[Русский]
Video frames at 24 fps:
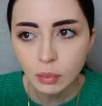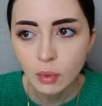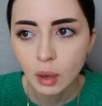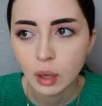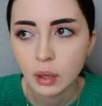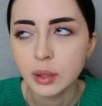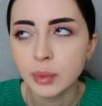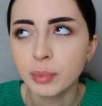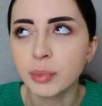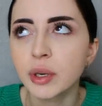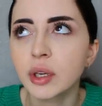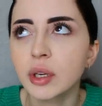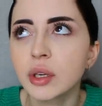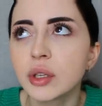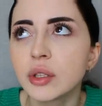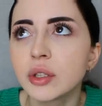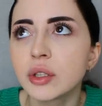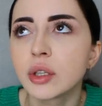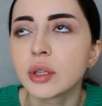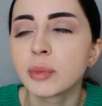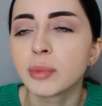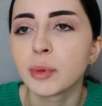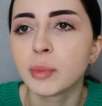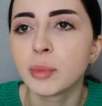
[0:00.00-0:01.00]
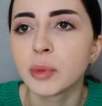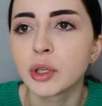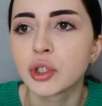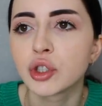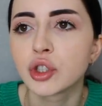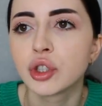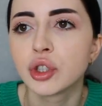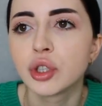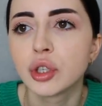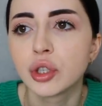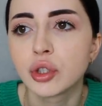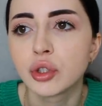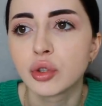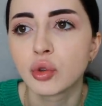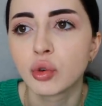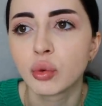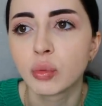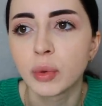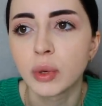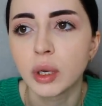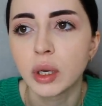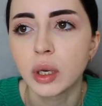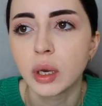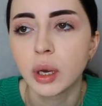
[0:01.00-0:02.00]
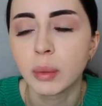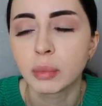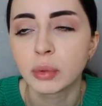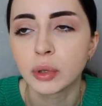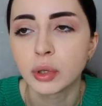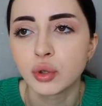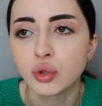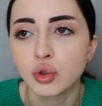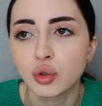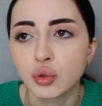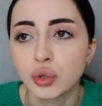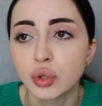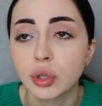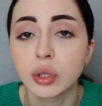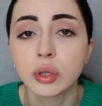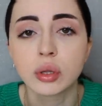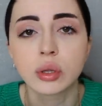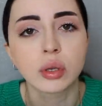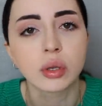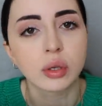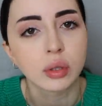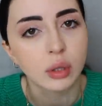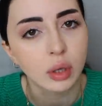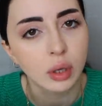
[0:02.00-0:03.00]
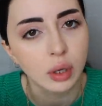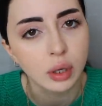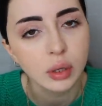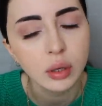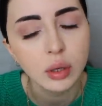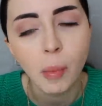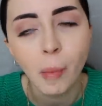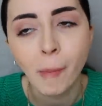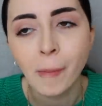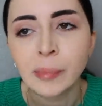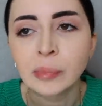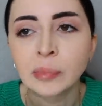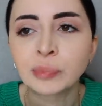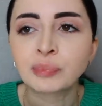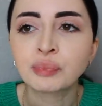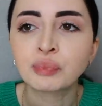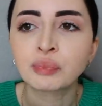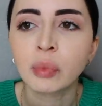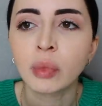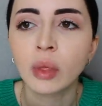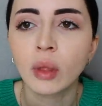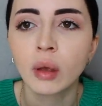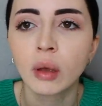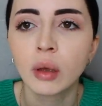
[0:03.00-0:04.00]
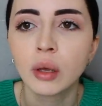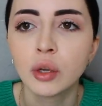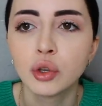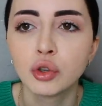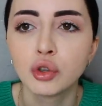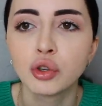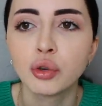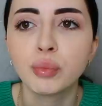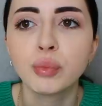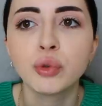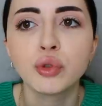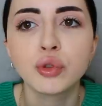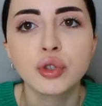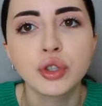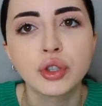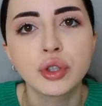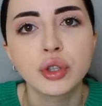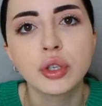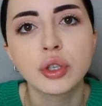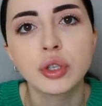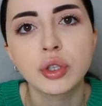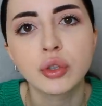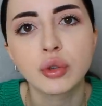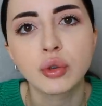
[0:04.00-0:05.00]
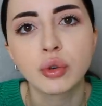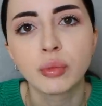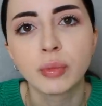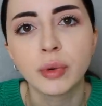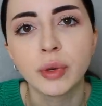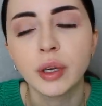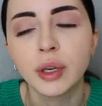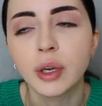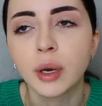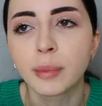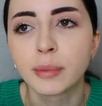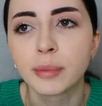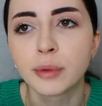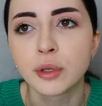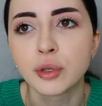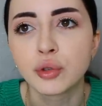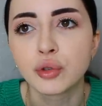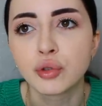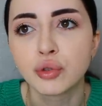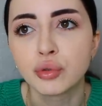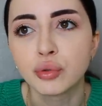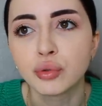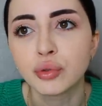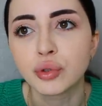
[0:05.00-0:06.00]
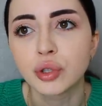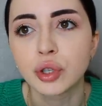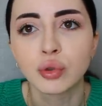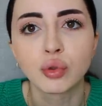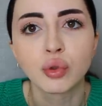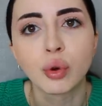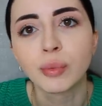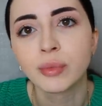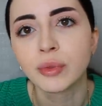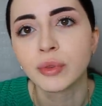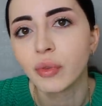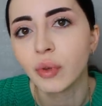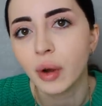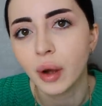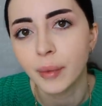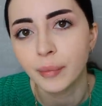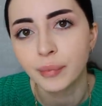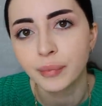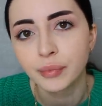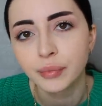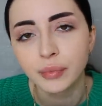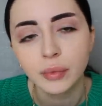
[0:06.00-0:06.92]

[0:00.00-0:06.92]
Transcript: Это прикиньте, например, 400 рублей я плачу за интернет. Еще плюс 400 рублей я плачу за дом 2.